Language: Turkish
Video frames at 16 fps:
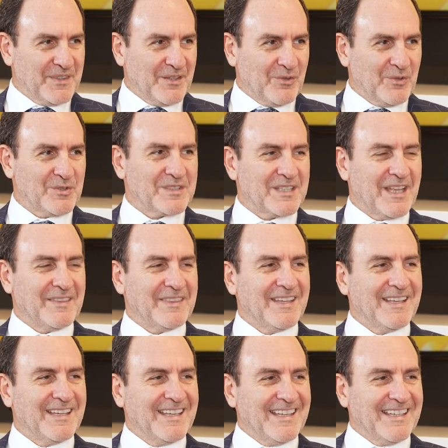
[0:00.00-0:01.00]
O yüzden
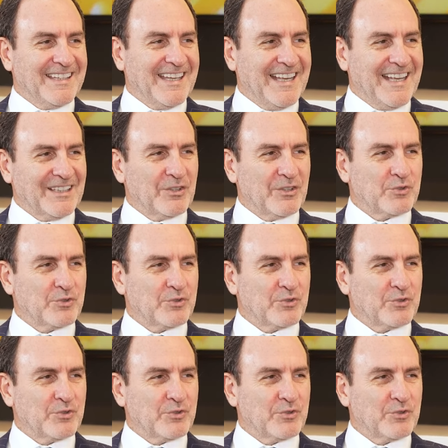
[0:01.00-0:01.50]
genellikle